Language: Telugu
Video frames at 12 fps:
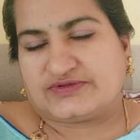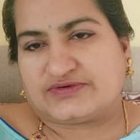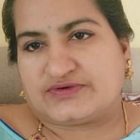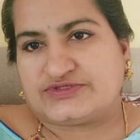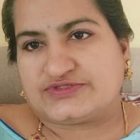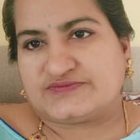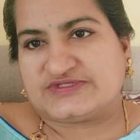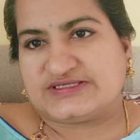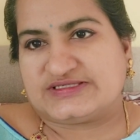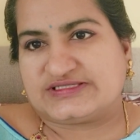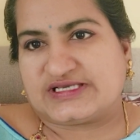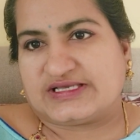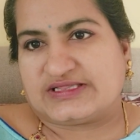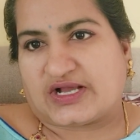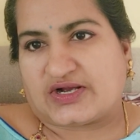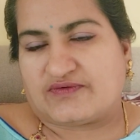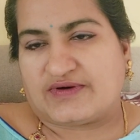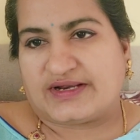కొంచెం సీడ్స్కి
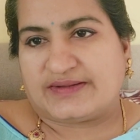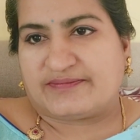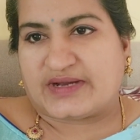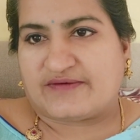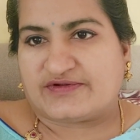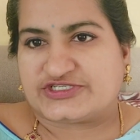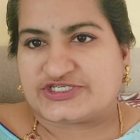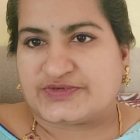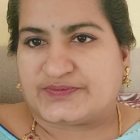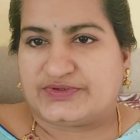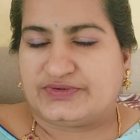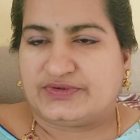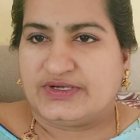తక్కువ అని భావించినప్పుడు